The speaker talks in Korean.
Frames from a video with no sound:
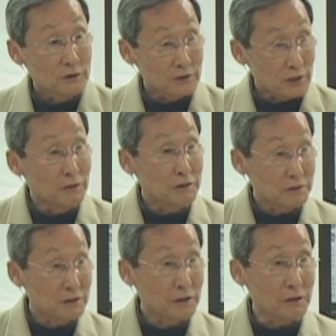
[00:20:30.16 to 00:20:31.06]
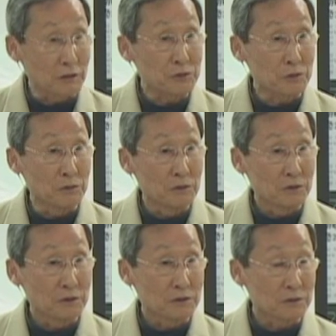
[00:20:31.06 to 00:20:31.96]
실상 그렇게 됐죠.
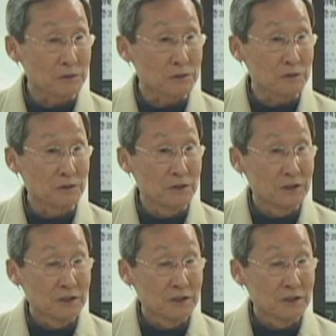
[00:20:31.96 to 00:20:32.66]
그렇죠?